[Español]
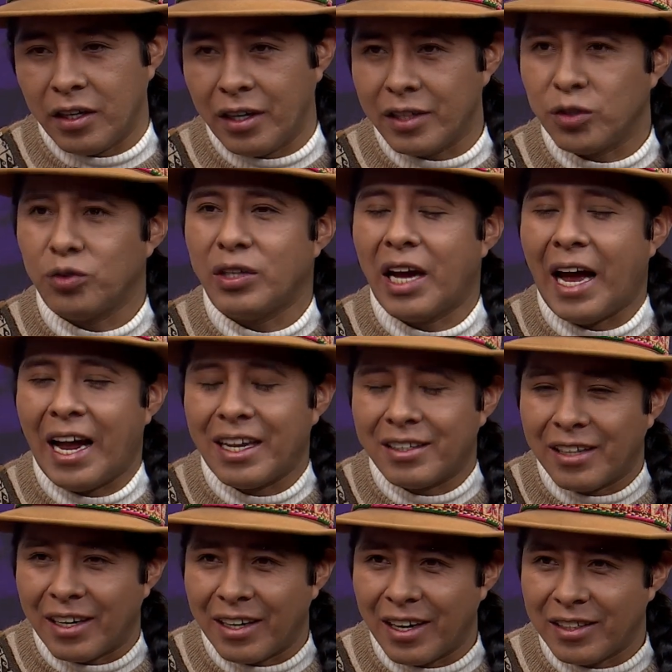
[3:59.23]
es una
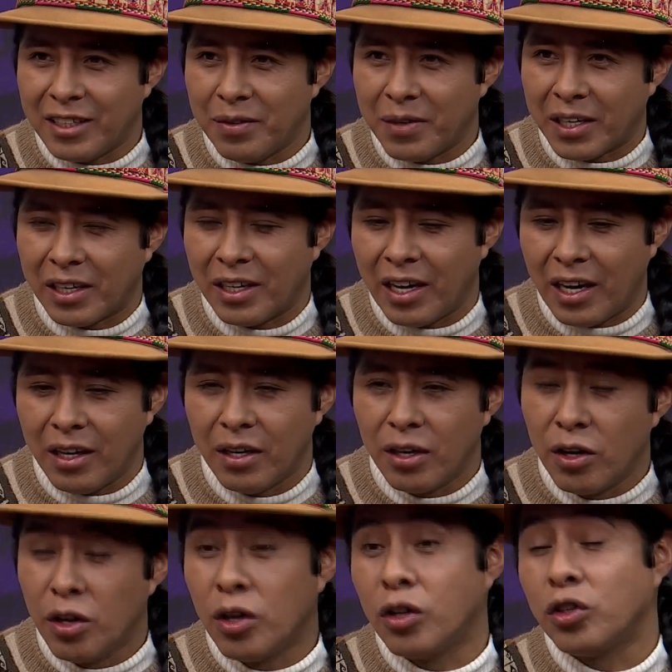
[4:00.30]
alternativa real
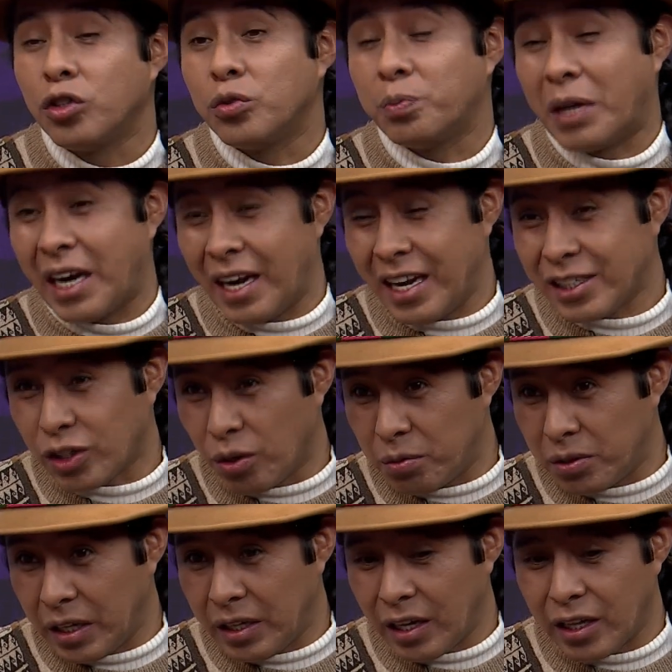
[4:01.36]
para las
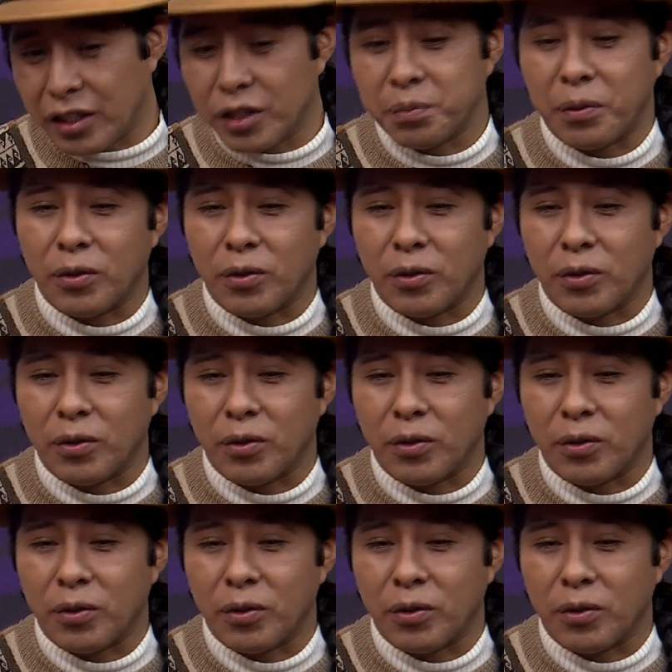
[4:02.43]
comunidades, pero